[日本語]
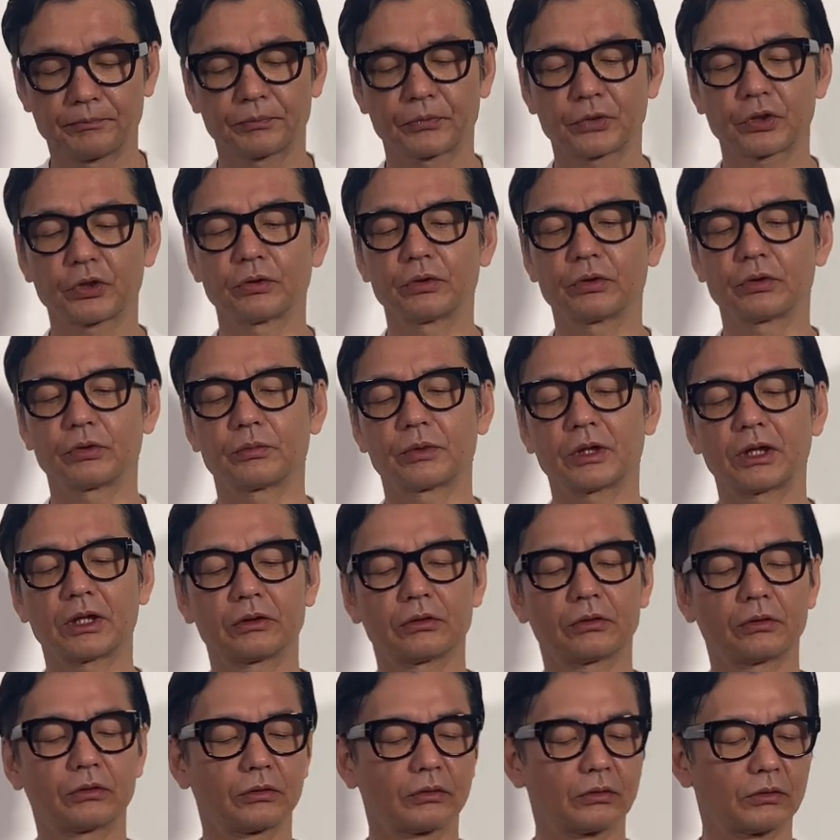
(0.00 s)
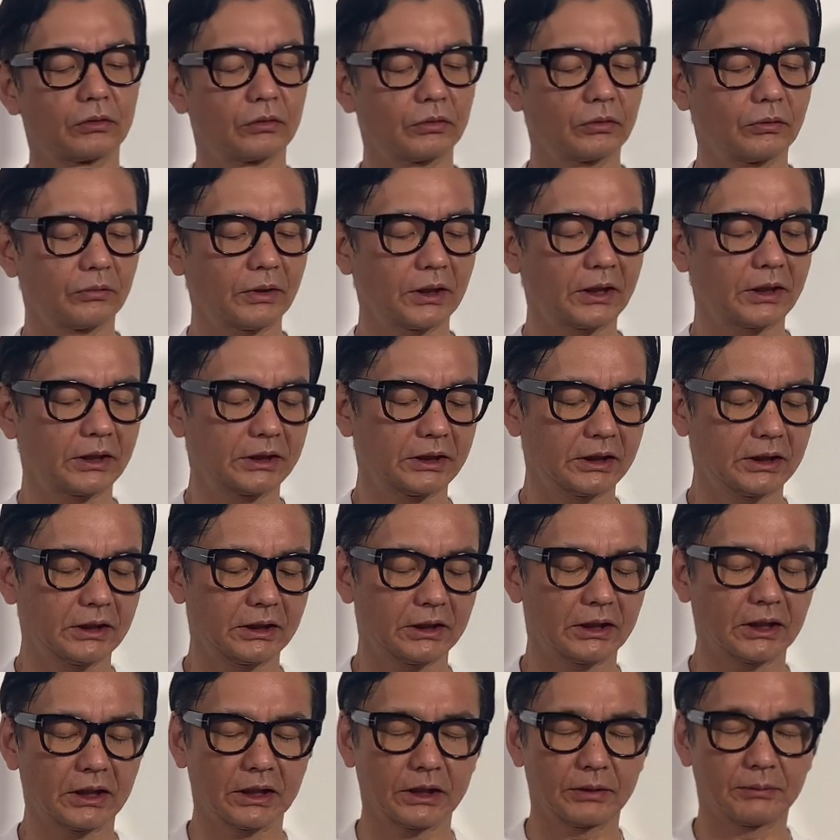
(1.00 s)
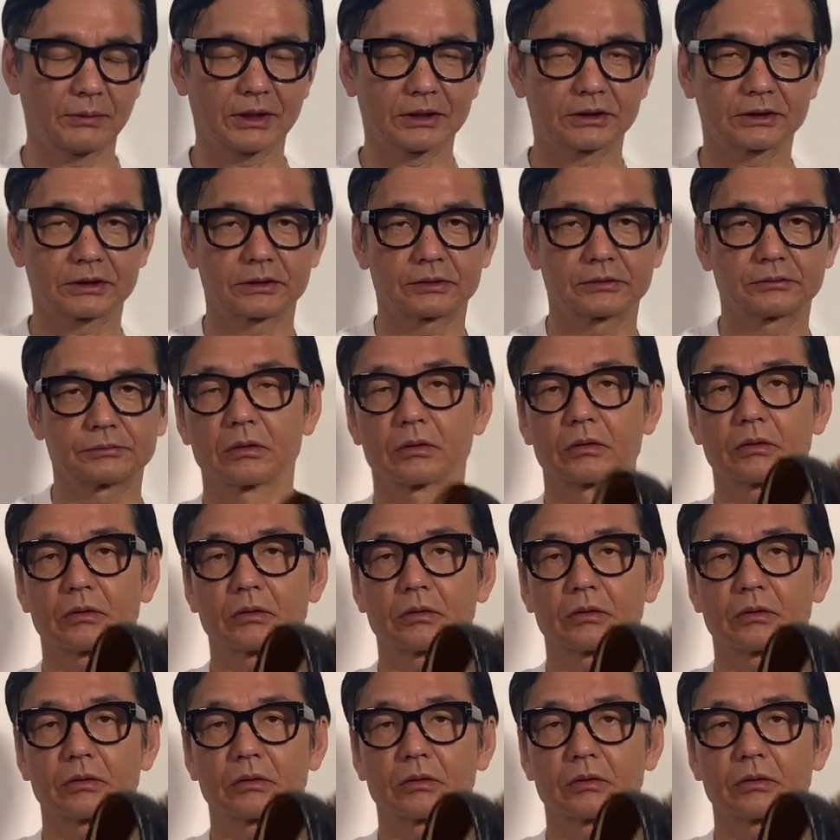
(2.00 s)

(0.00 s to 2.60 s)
というブランドのローファーになります